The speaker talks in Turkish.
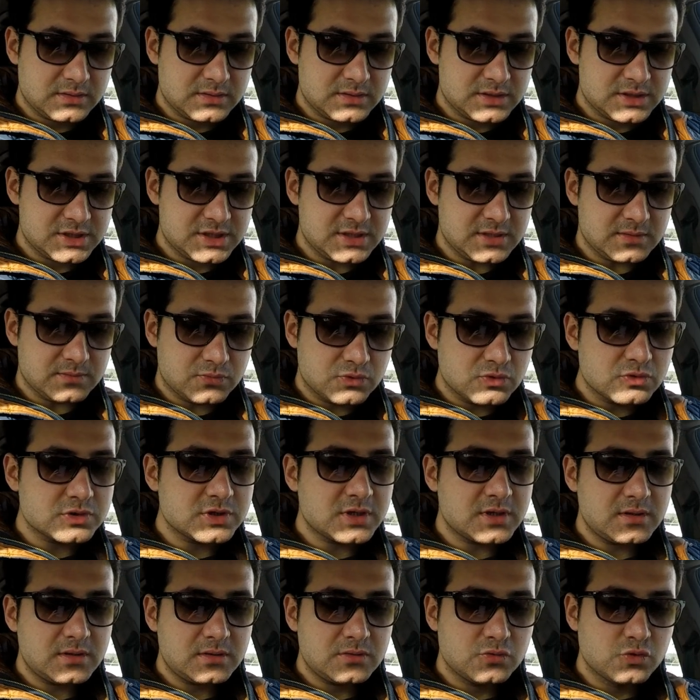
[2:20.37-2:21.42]
Şimdi
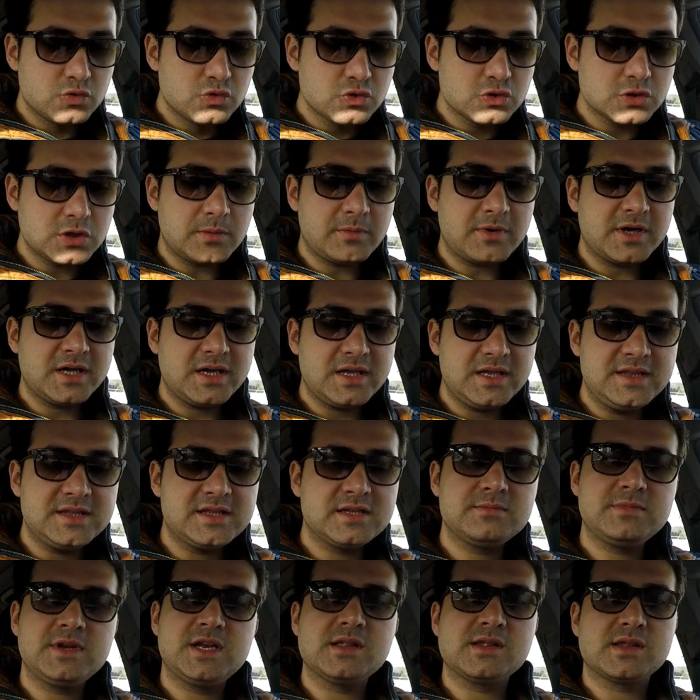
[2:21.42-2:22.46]
burada uygulama
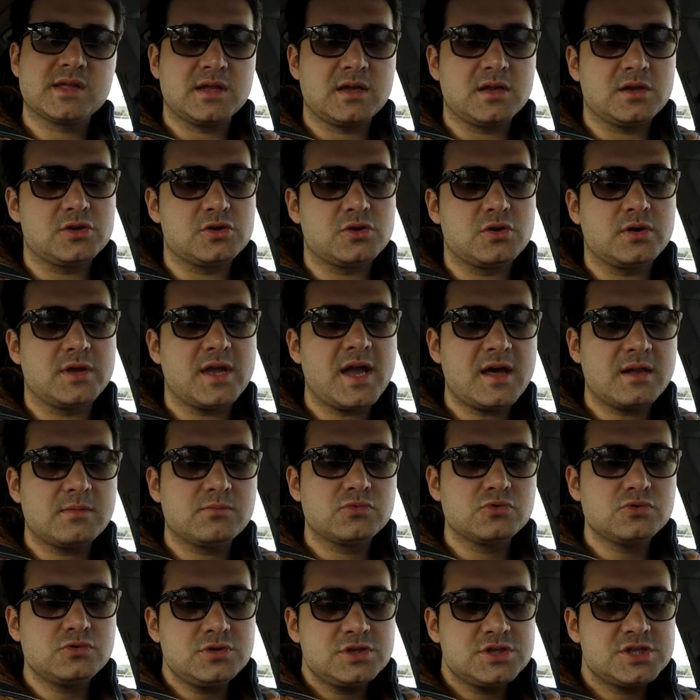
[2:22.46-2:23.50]
indirmeniz gerekiyor.
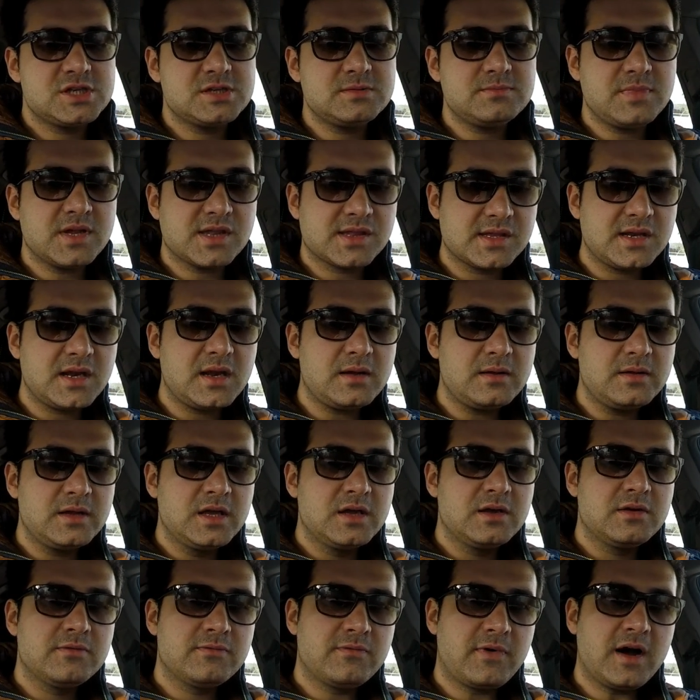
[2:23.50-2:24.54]
Yani bunun için mesela
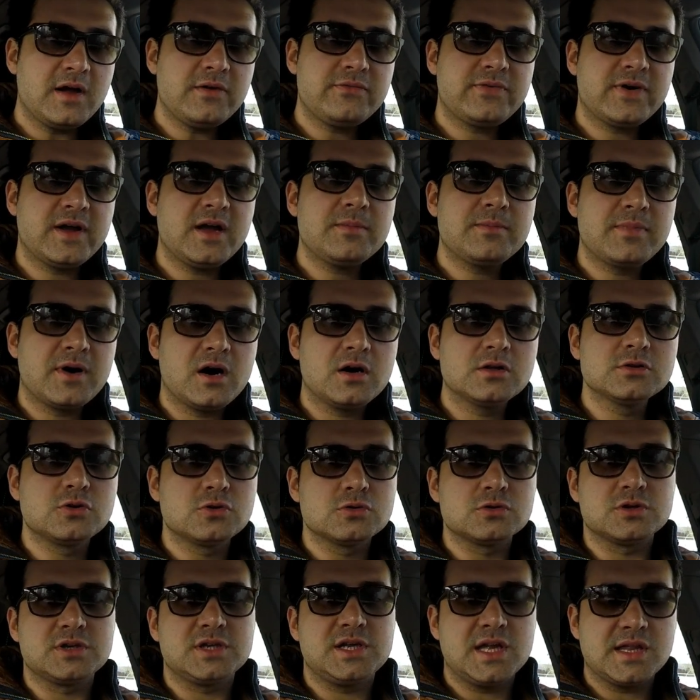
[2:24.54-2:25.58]
Wi-Fi'ye bağlı
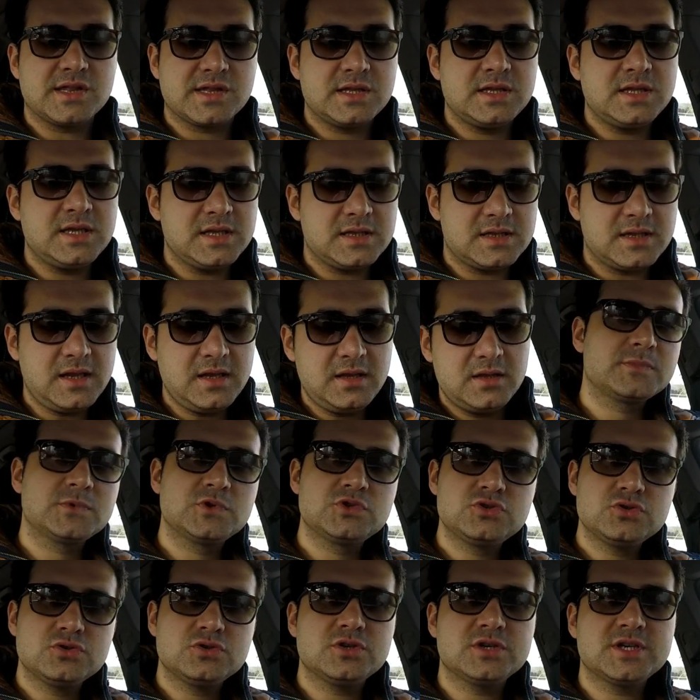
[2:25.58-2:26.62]
olun kesinlikle.
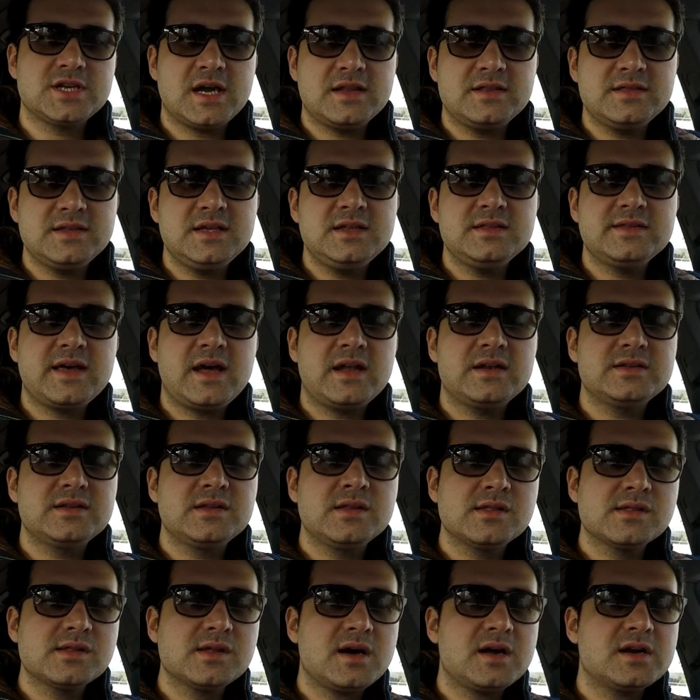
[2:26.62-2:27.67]
Çünkü kendi
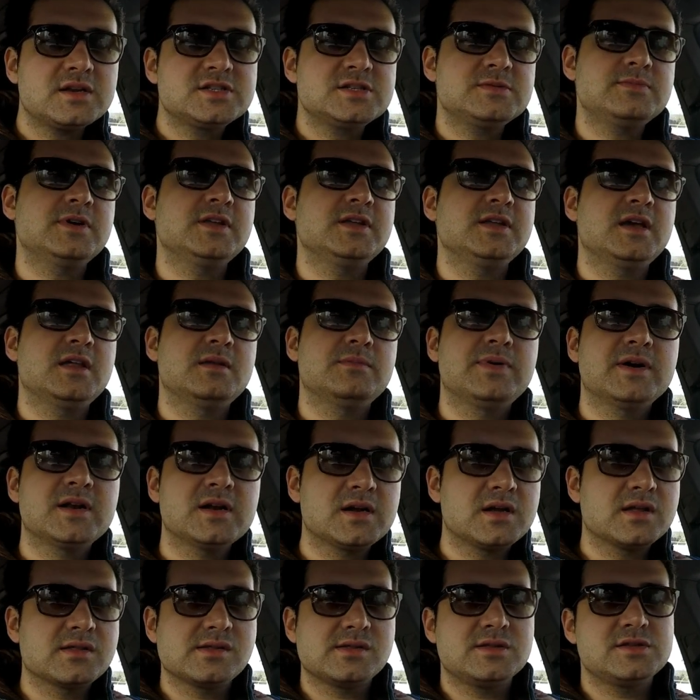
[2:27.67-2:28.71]
internetinizi harcamayın. Yani
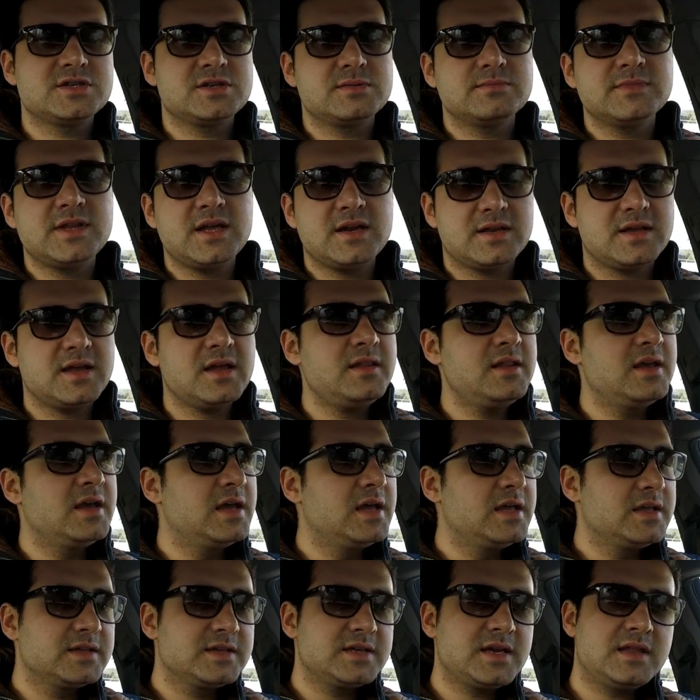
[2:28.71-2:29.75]
para kazanacağım derken
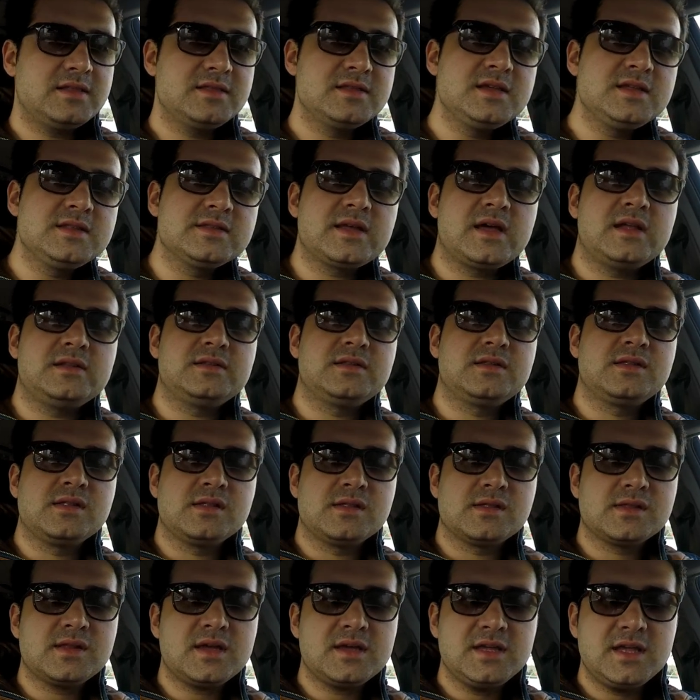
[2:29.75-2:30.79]
kendi
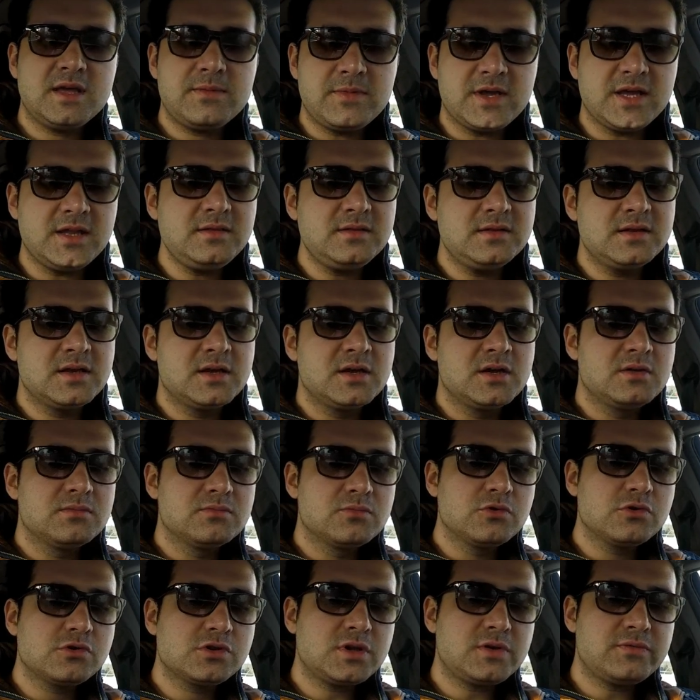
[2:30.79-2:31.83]
internetinizden yemeyin.
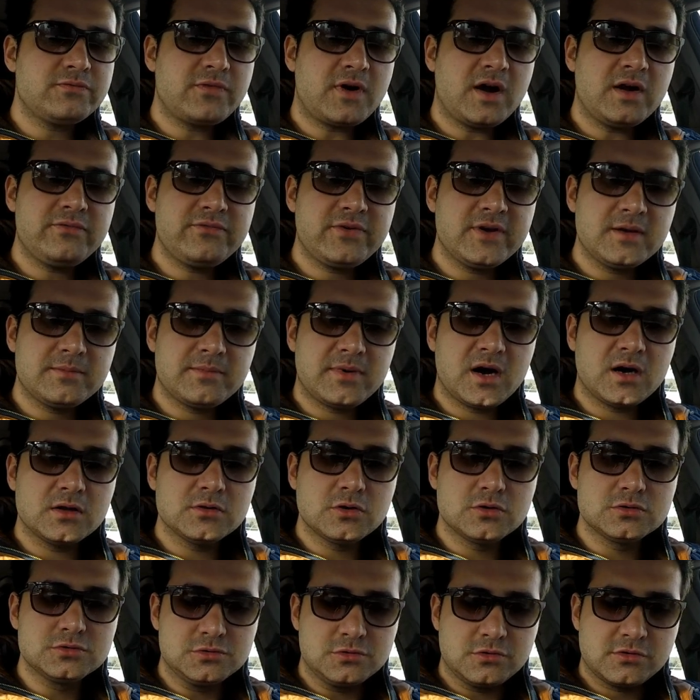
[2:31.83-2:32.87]
Bu yüzden Wi-Fi'ye
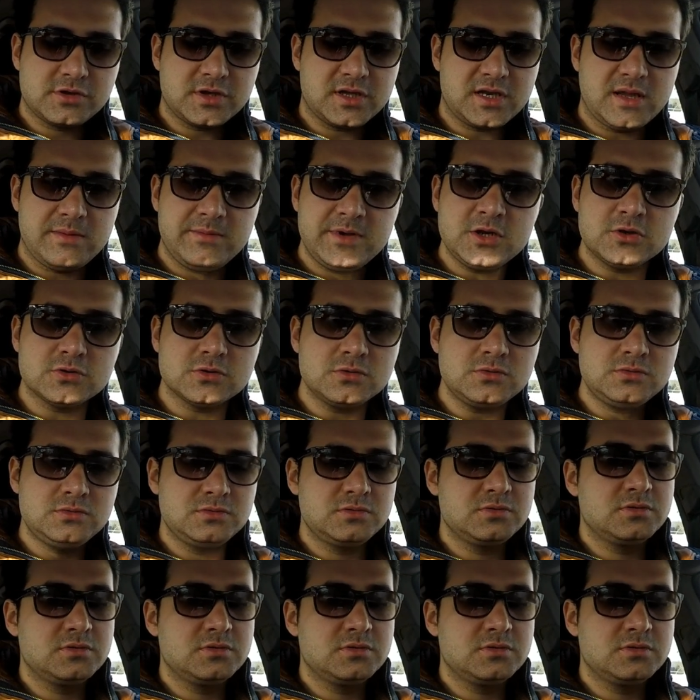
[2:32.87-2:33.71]
bağlı olduğunuzdan emin olun.